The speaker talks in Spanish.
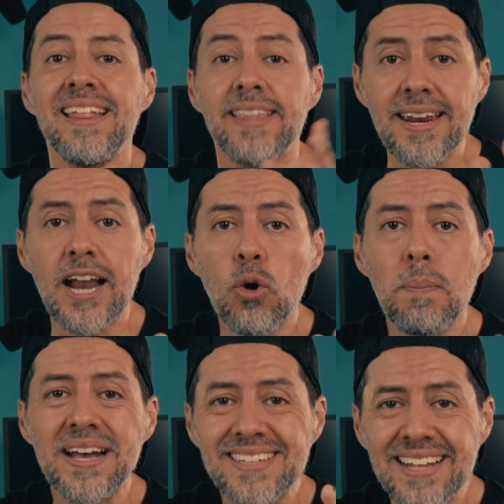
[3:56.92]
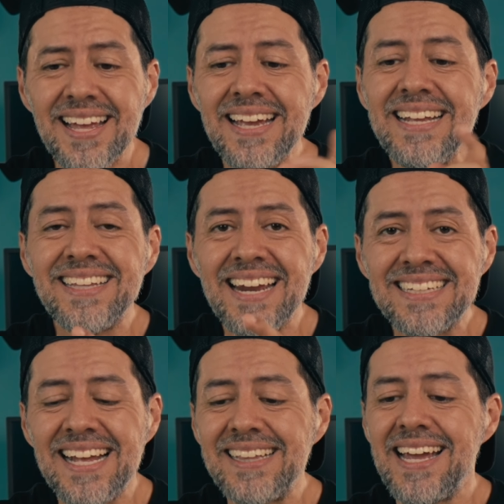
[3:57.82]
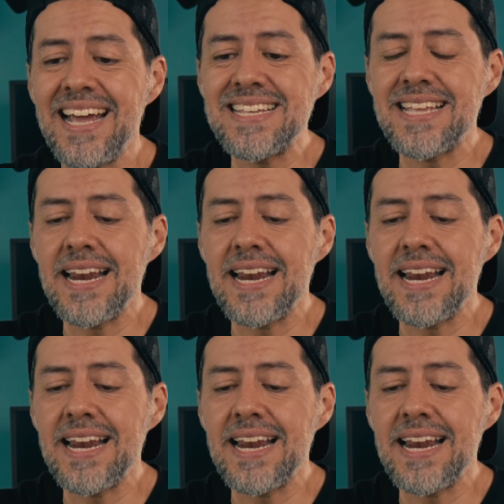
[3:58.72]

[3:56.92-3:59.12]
tiene algo bastante interesante este